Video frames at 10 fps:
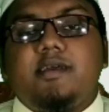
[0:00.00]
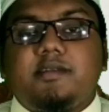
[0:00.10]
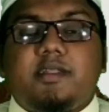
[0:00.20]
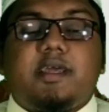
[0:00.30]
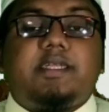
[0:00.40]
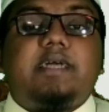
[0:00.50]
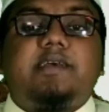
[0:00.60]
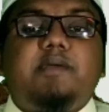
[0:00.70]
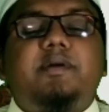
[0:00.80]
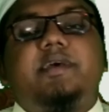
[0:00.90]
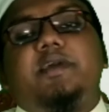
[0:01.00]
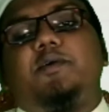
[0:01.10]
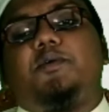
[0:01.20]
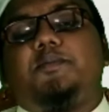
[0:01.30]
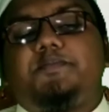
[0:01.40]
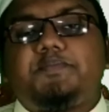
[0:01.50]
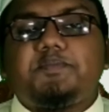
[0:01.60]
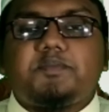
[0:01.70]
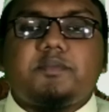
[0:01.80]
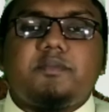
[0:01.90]
সেটাকে যাচাই বাছাই করো
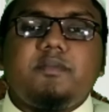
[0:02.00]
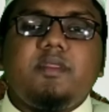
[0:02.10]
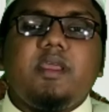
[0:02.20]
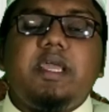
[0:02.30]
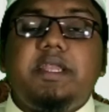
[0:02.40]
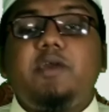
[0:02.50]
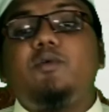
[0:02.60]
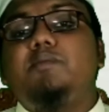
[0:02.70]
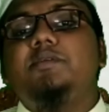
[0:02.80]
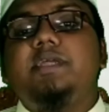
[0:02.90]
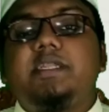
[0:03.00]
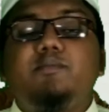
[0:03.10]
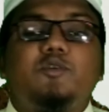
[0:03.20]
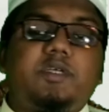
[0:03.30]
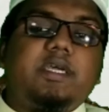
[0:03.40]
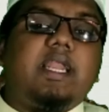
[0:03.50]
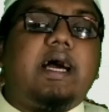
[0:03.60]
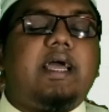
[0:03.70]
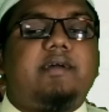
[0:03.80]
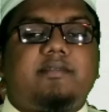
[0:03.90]
এটি কোরআন নদীর একটি মুশকিল
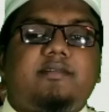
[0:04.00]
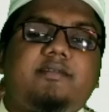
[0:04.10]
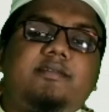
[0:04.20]
আয়াত